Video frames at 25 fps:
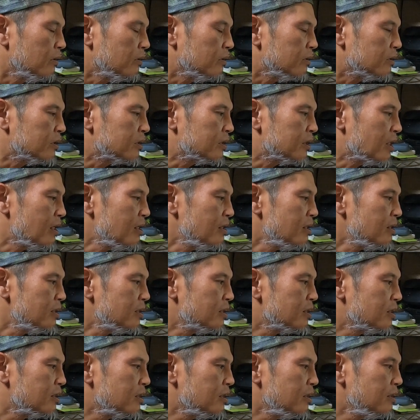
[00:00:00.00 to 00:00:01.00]
三
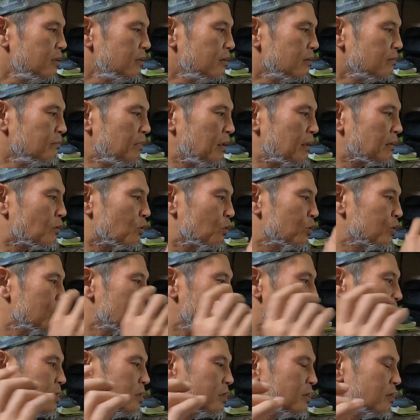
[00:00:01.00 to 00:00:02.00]
振、まあ、小
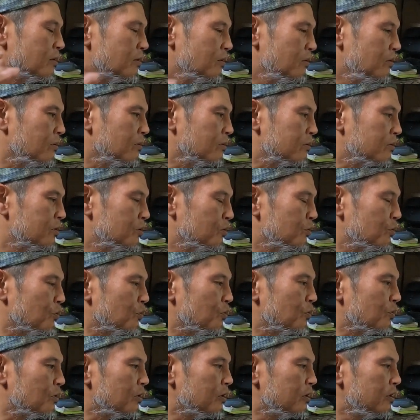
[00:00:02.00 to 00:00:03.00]
三振をちょっ
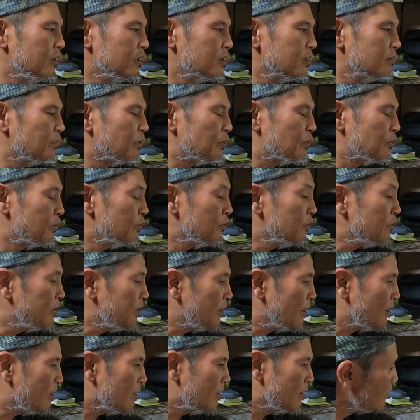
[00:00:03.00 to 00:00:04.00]
と、いつものよう
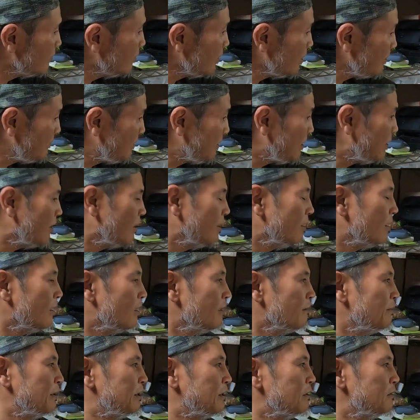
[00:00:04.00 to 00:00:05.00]
に、はい、ね、みんな
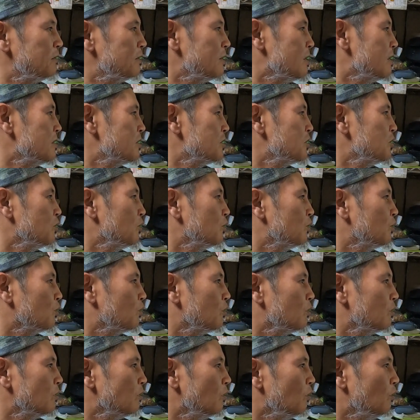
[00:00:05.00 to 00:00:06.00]
並べてる三振のと
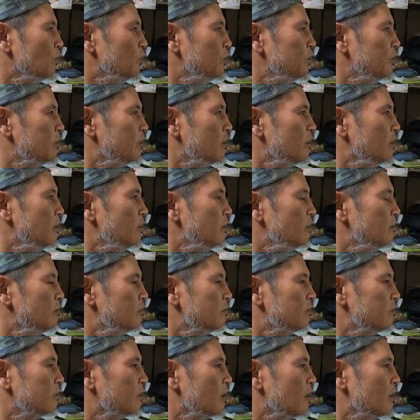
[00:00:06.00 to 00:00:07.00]
ころに置いてい
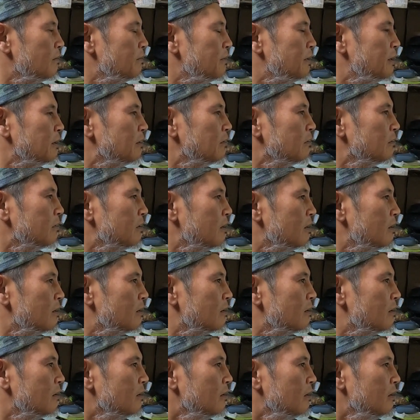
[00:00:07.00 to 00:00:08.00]
るタイミング
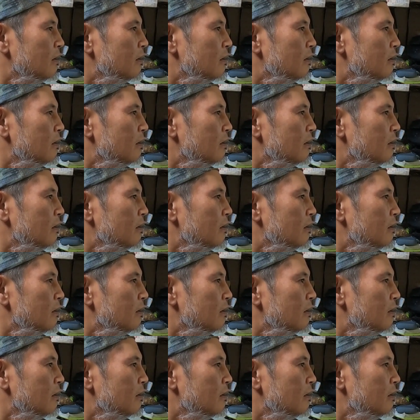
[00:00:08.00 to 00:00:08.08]
で、